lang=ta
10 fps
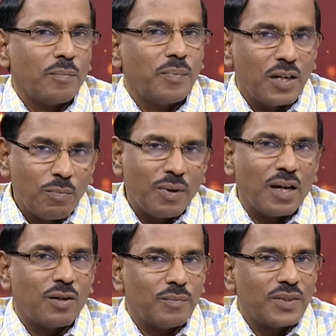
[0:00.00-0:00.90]

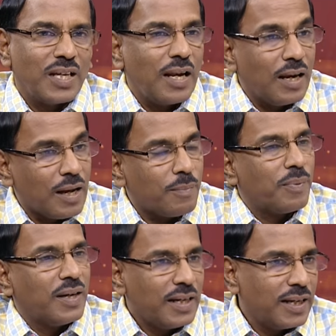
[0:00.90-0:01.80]
பெரும்பாலும் எல்லா
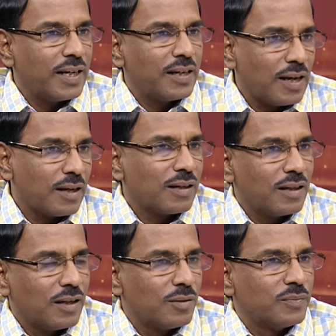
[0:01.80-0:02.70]
பண்டிகை
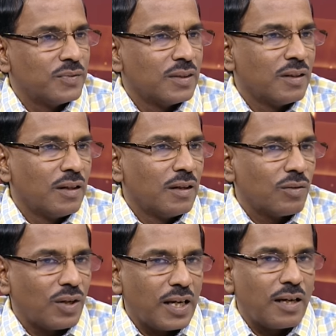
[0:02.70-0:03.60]
நாட்களிலும்
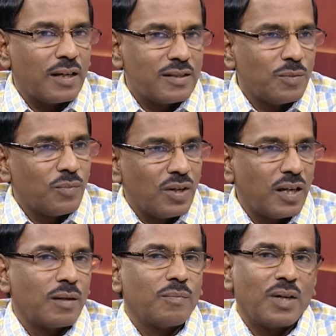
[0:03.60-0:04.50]
தொலைக்காட்சி
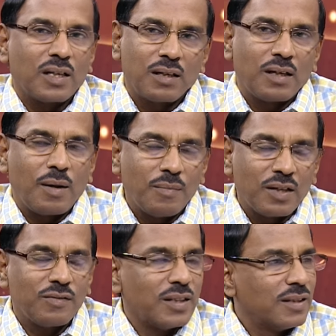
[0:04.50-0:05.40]
முன்னர் மக்கள்
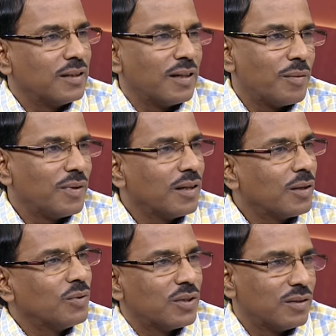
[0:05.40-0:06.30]
அமர்வது அப்படின்ற
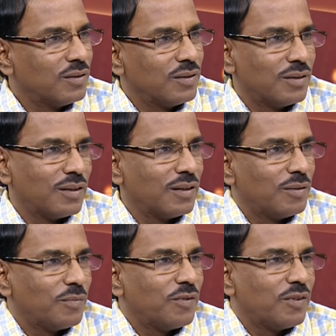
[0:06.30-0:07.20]
ஒரு
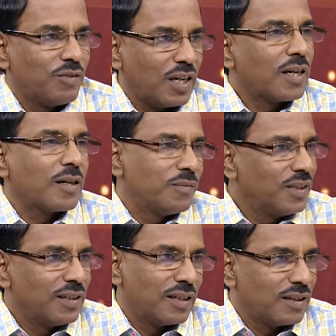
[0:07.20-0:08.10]
வழக்கம்
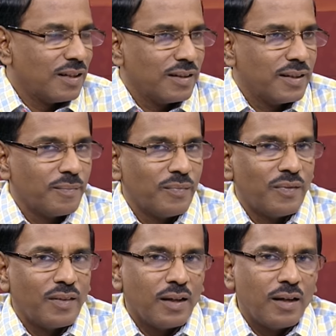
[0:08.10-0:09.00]
வந்திருக்கிறது
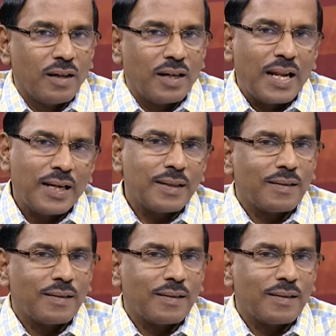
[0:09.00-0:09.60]
நல்ல